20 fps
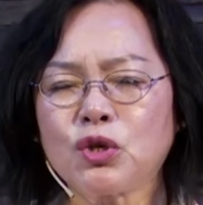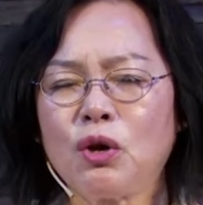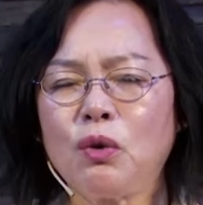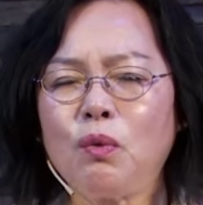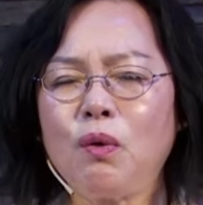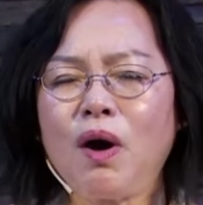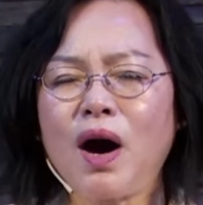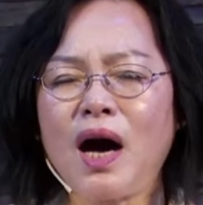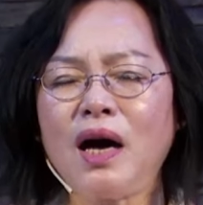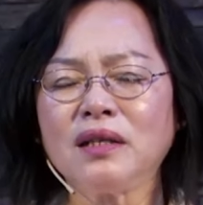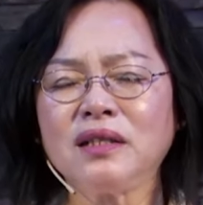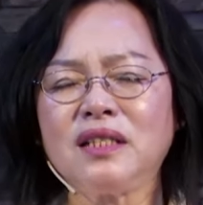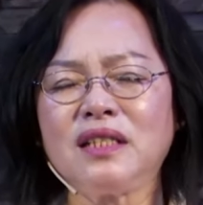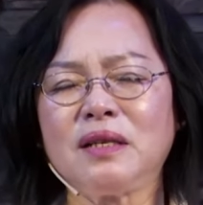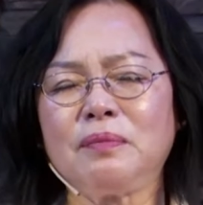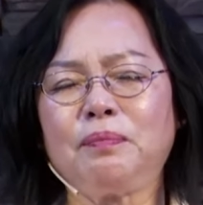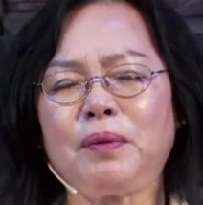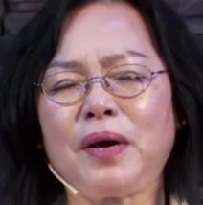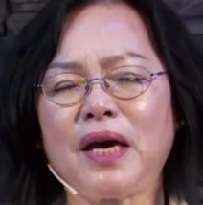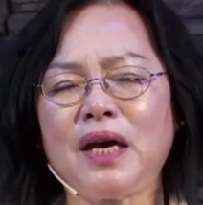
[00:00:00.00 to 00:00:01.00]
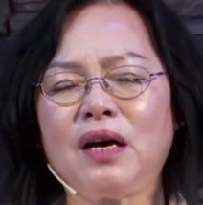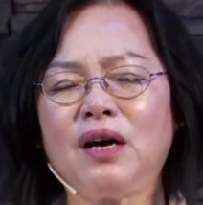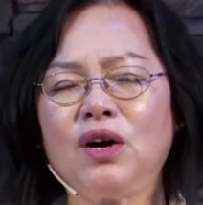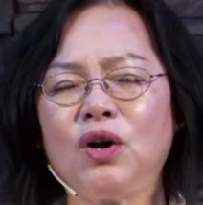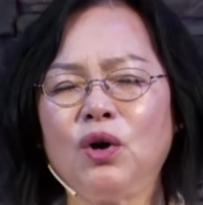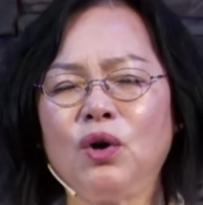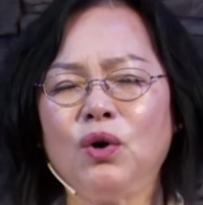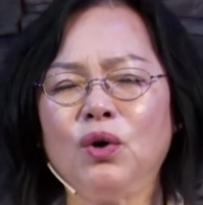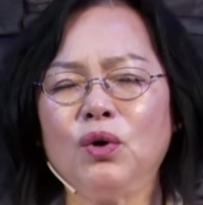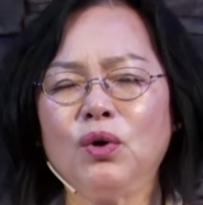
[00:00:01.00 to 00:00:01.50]
忘记背
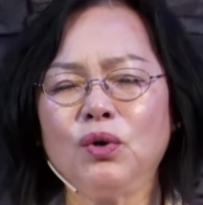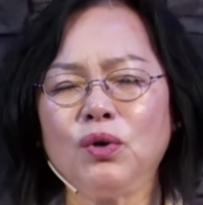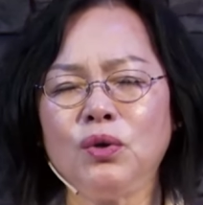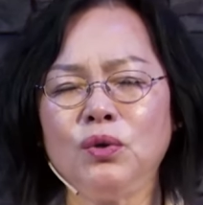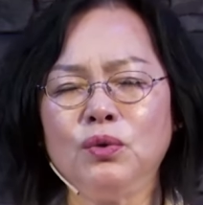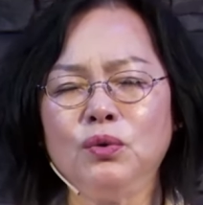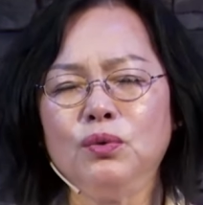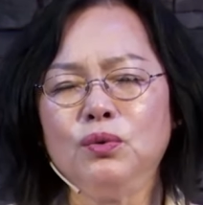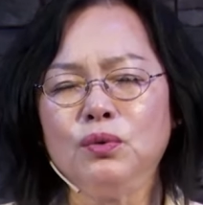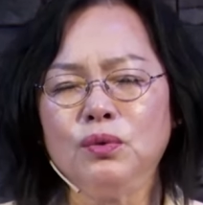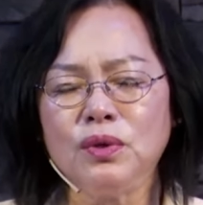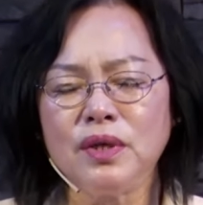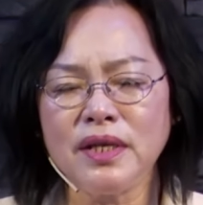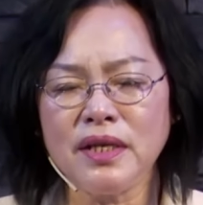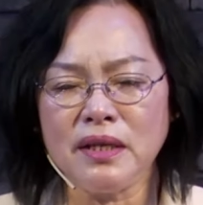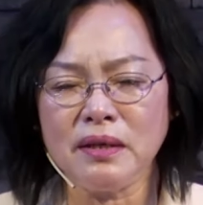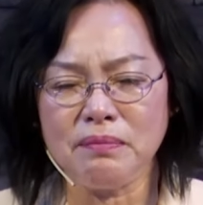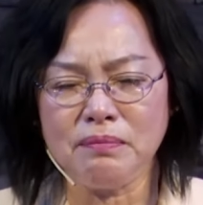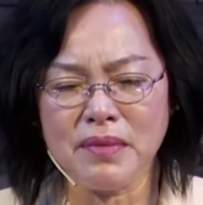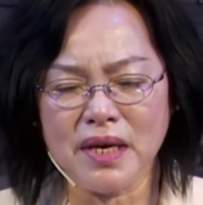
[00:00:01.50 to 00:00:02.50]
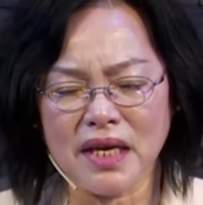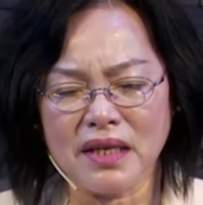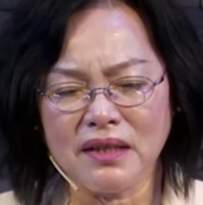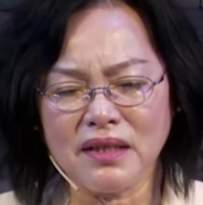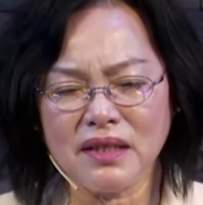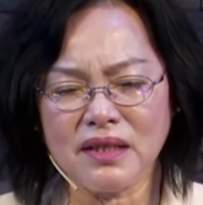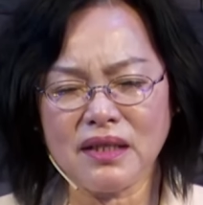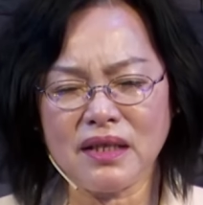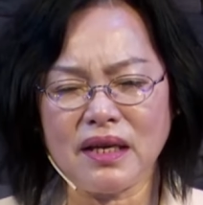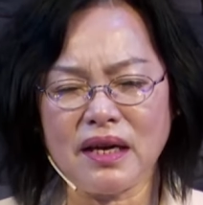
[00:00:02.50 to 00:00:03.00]
后，努力面
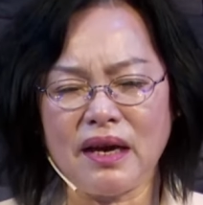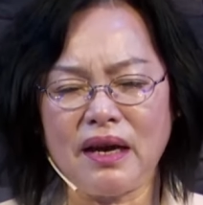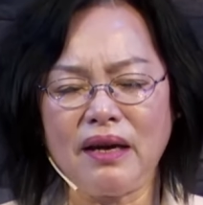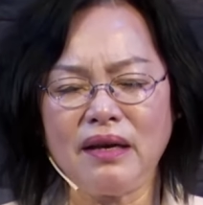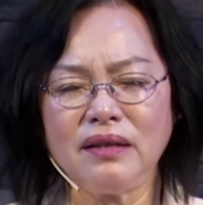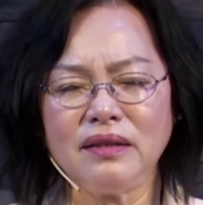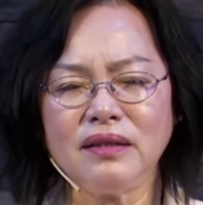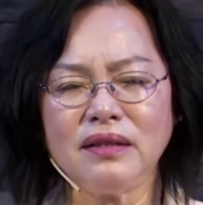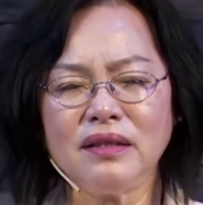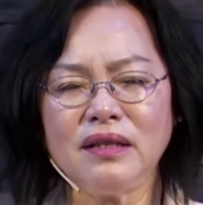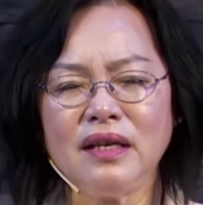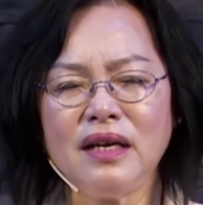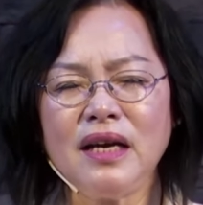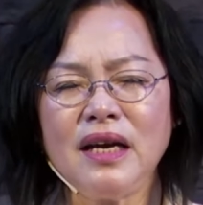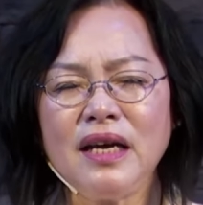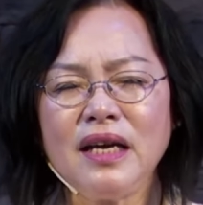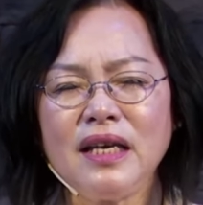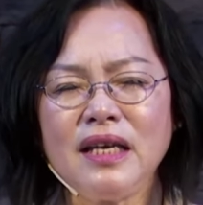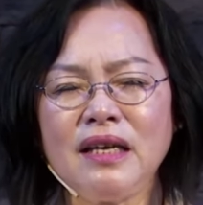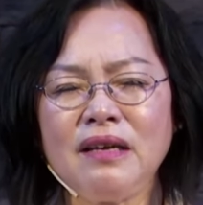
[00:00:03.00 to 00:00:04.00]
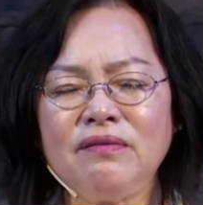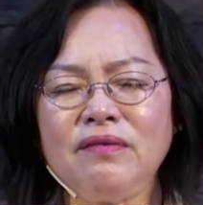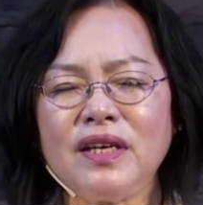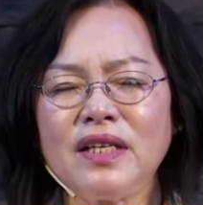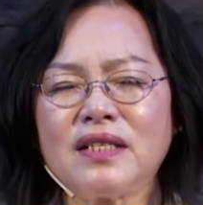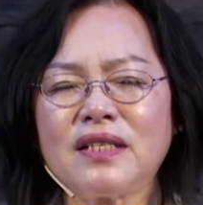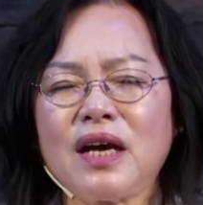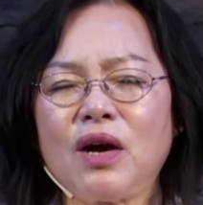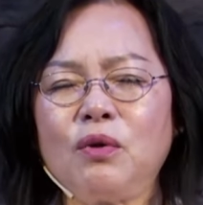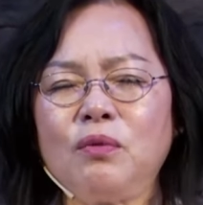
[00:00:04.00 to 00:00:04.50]
前，因为
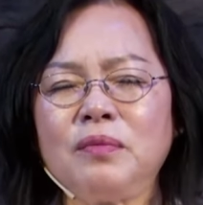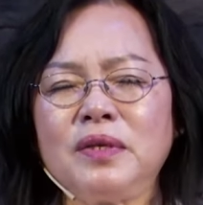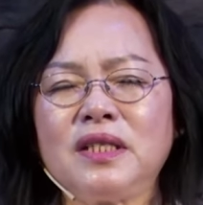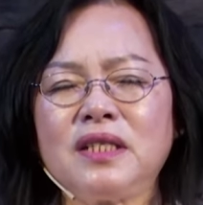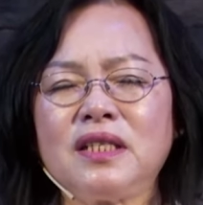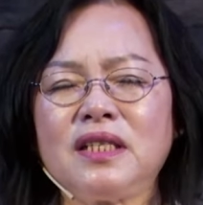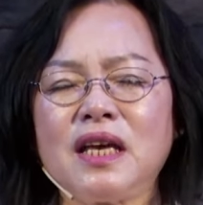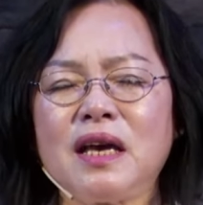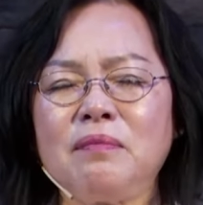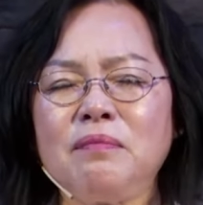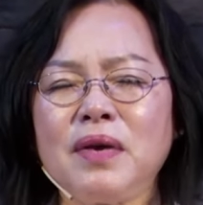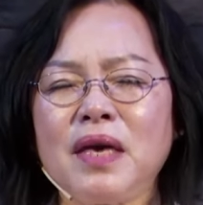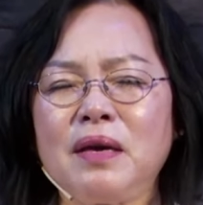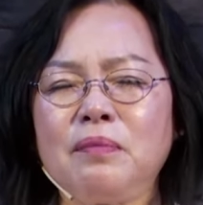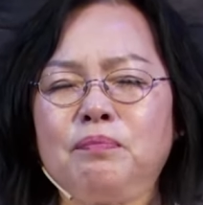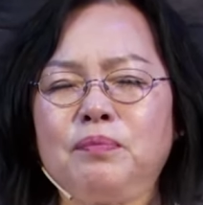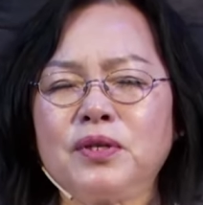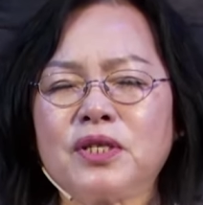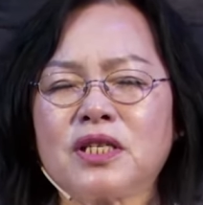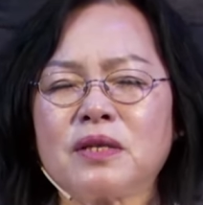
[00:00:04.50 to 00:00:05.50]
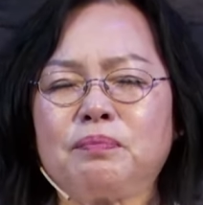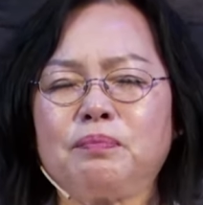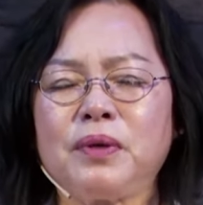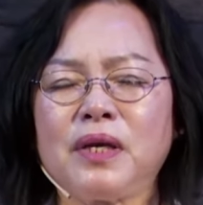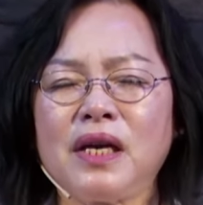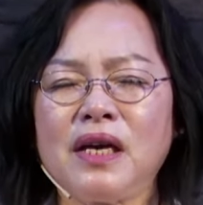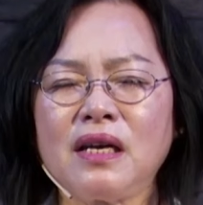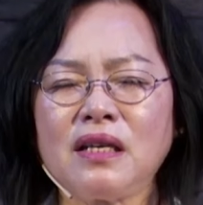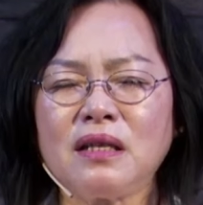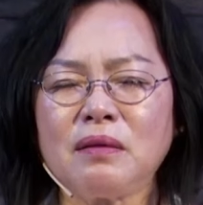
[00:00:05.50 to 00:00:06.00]
在我们前面不是
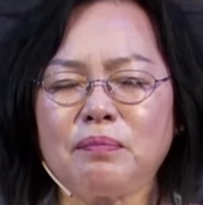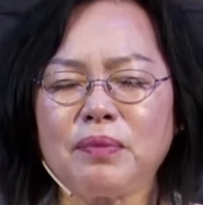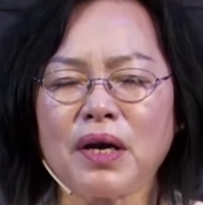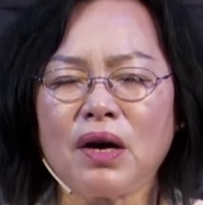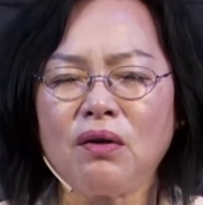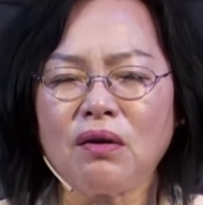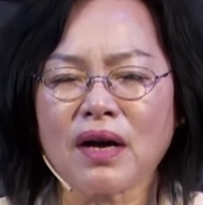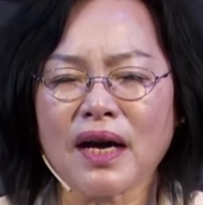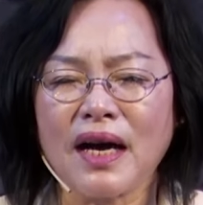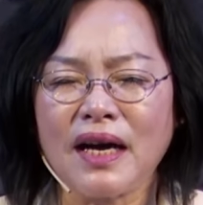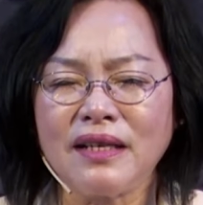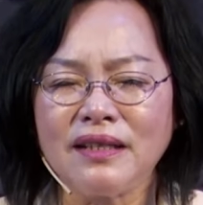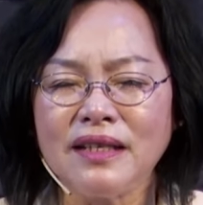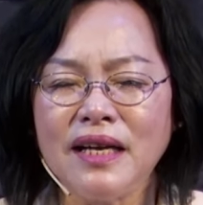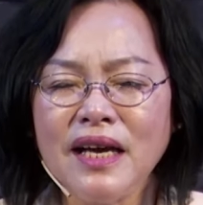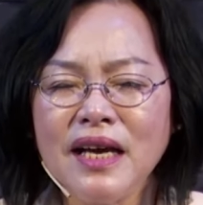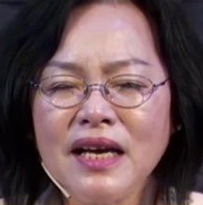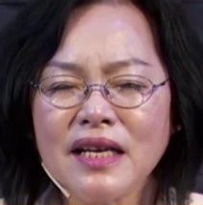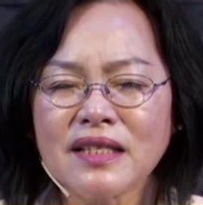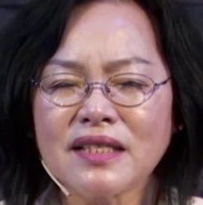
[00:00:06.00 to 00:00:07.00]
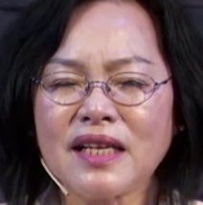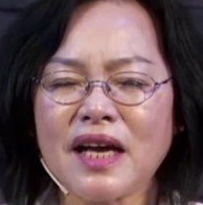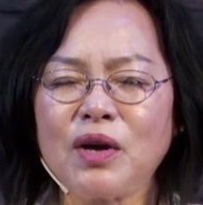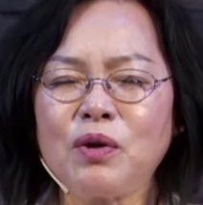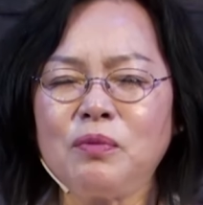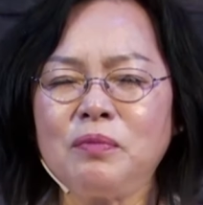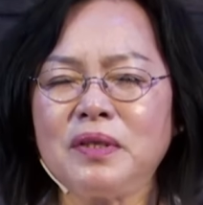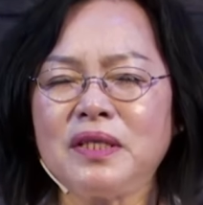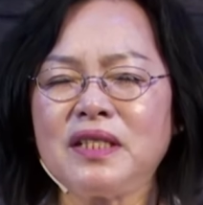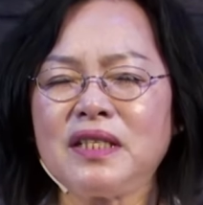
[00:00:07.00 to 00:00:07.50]
别的标杆，在我
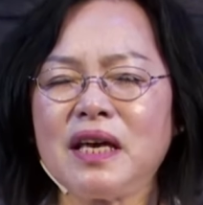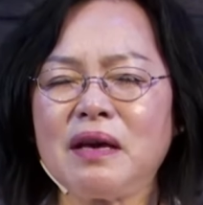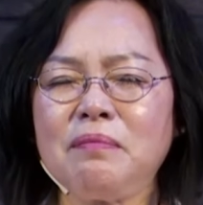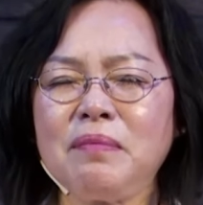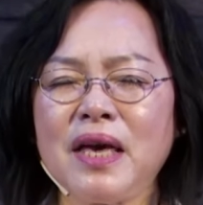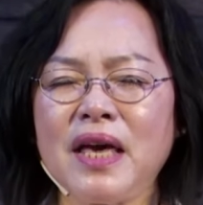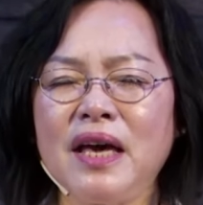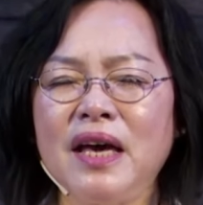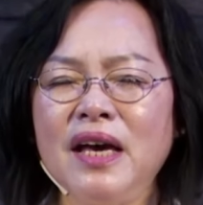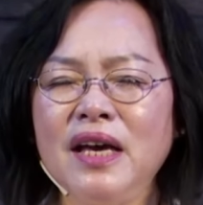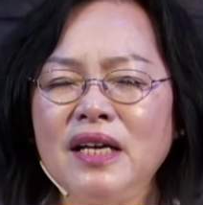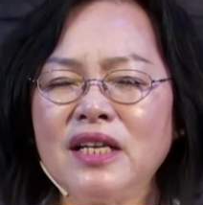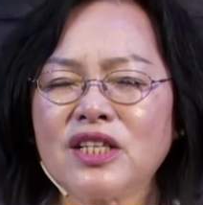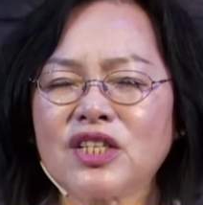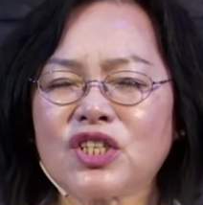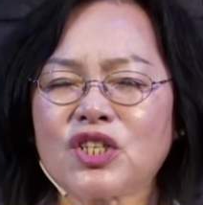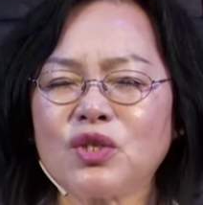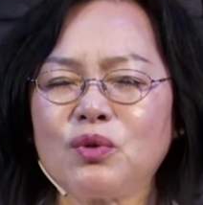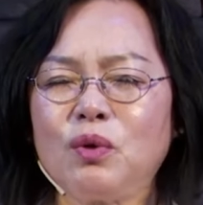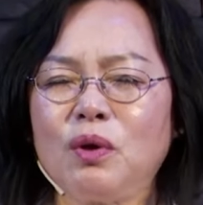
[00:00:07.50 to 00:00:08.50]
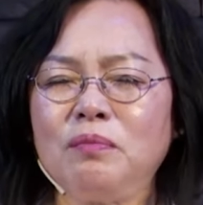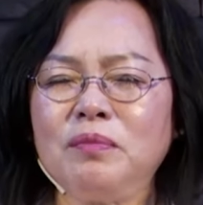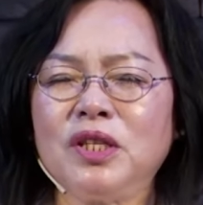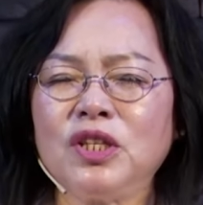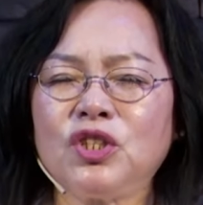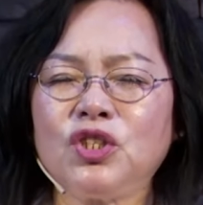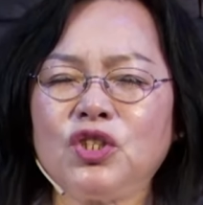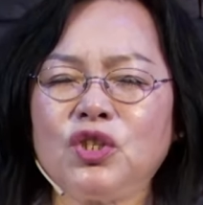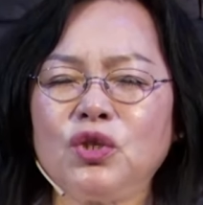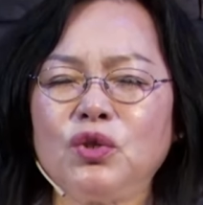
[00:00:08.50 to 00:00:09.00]
们前面是我们的
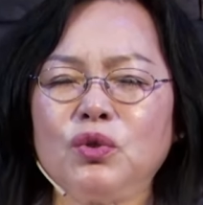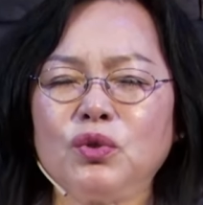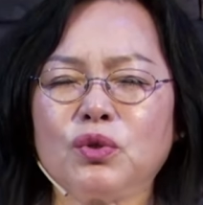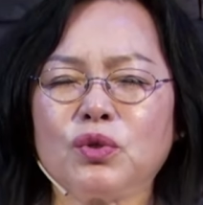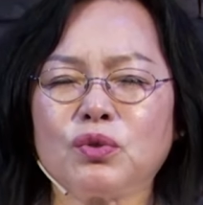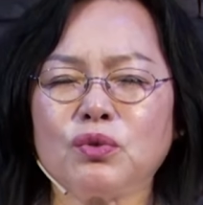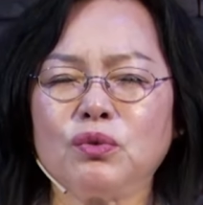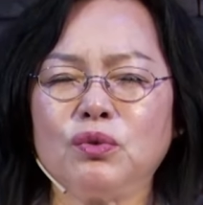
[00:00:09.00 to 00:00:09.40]
救主